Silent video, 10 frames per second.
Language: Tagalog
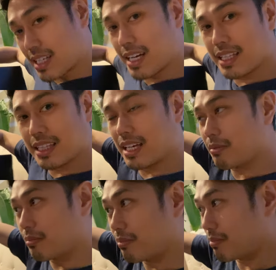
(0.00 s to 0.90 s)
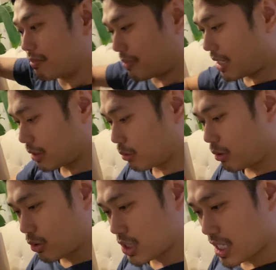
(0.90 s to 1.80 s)
and then
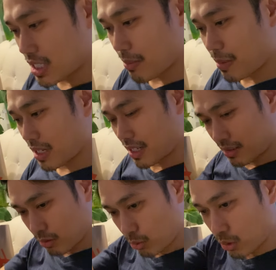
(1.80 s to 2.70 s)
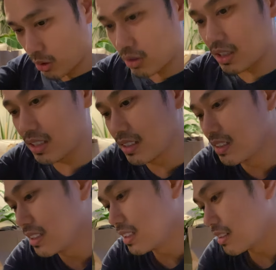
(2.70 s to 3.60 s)
makatulong siya sa pagtulog
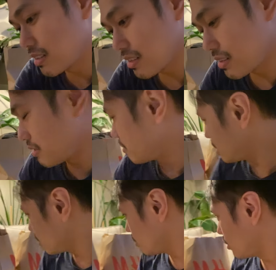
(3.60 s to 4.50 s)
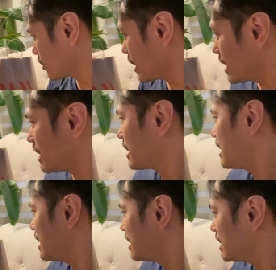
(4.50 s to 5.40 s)
matulog. And
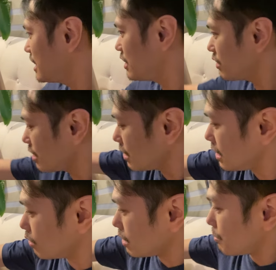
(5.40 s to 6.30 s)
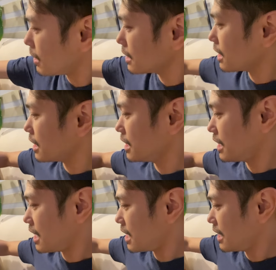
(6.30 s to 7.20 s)
then, hindi, nyo, hindi ko napakita
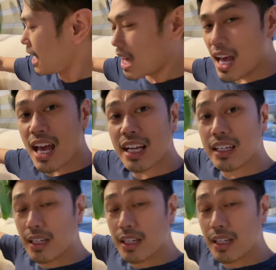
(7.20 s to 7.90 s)
kanina, nag,